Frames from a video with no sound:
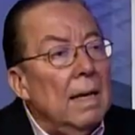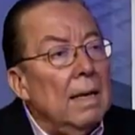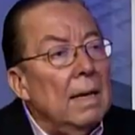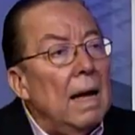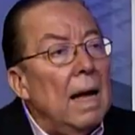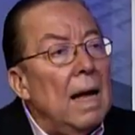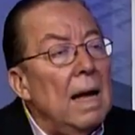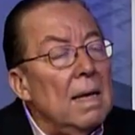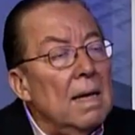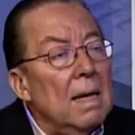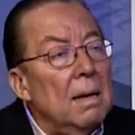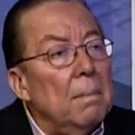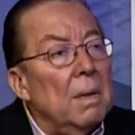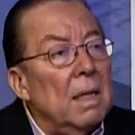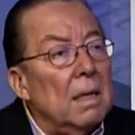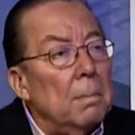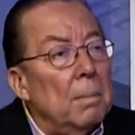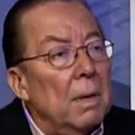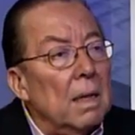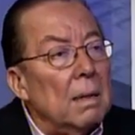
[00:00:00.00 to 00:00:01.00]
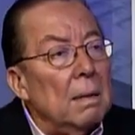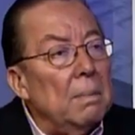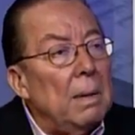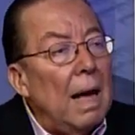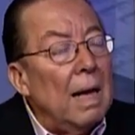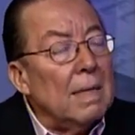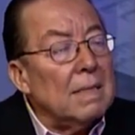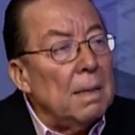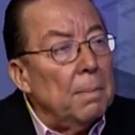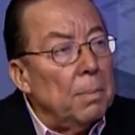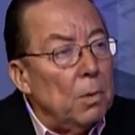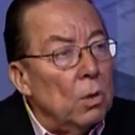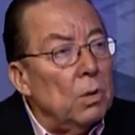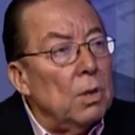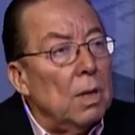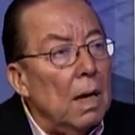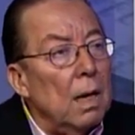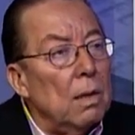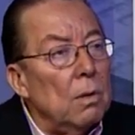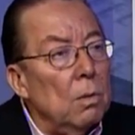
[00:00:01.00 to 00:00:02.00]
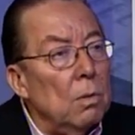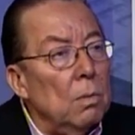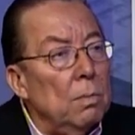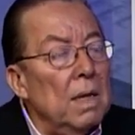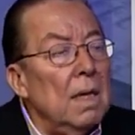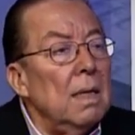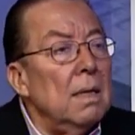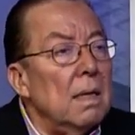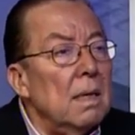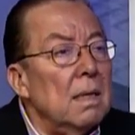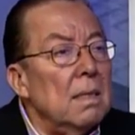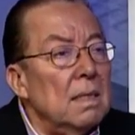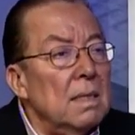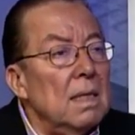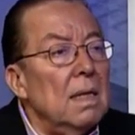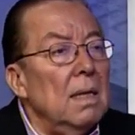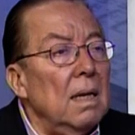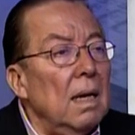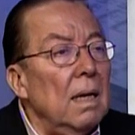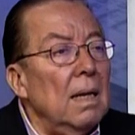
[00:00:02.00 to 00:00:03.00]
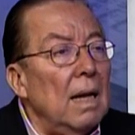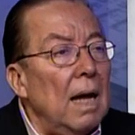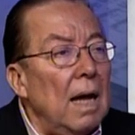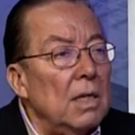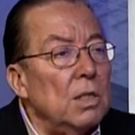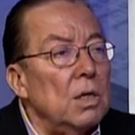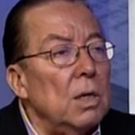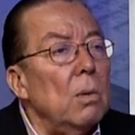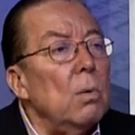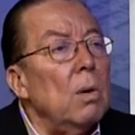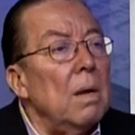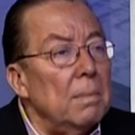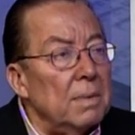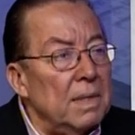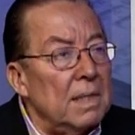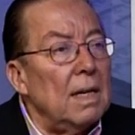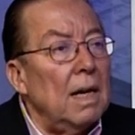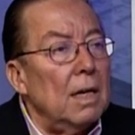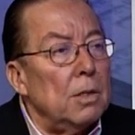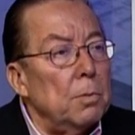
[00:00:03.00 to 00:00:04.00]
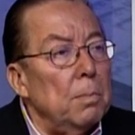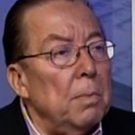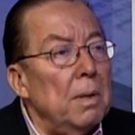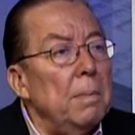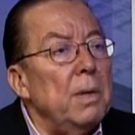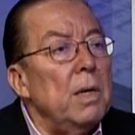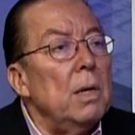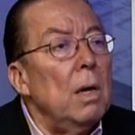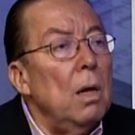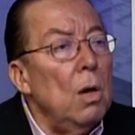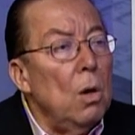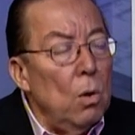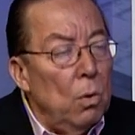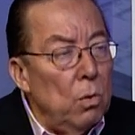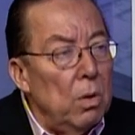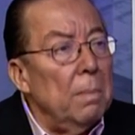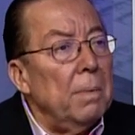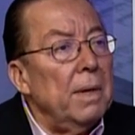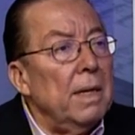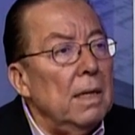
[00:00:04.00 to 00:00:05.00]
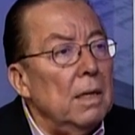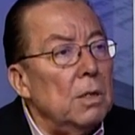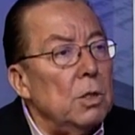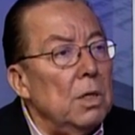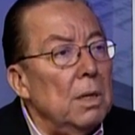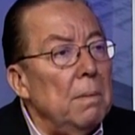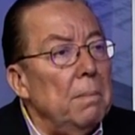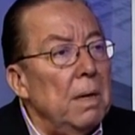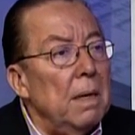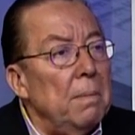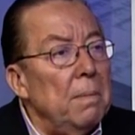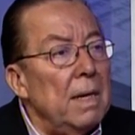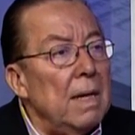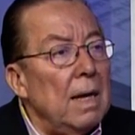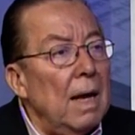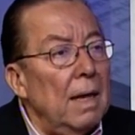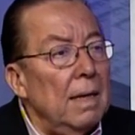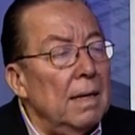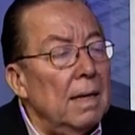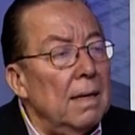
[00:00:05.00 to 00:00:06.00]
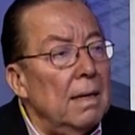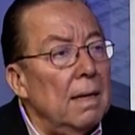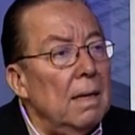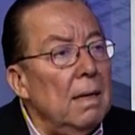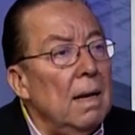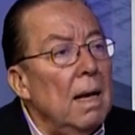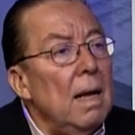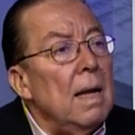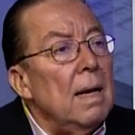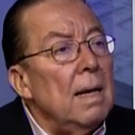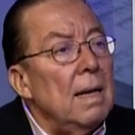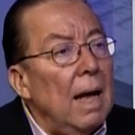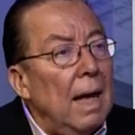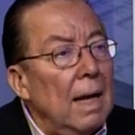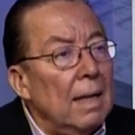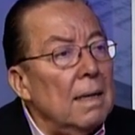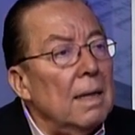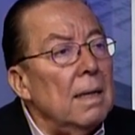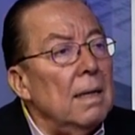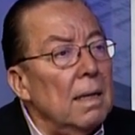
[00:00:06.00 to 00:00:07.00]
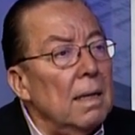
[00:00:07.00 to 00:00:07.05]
نحن أي مطمر حسب قدراته بنقدر نزيد عليه 10 و15% ويمكن 20% أحيانا لحتى